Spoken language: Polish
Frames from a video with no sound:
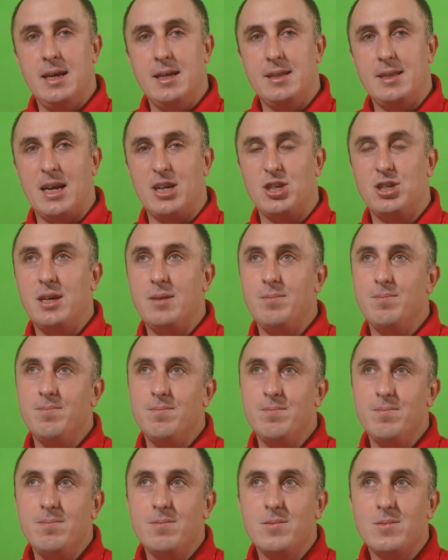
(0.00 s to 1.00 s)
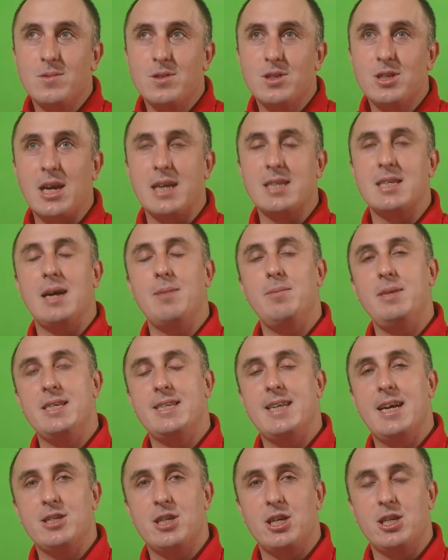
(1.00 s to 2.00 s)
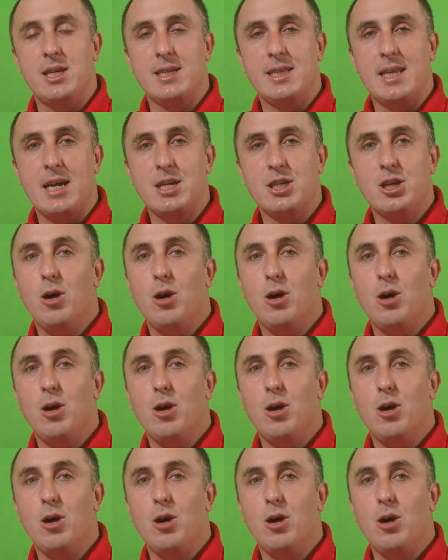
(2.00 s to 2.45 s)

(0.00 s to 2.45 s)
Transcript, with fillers: Także mm, czasami zdarza się tak,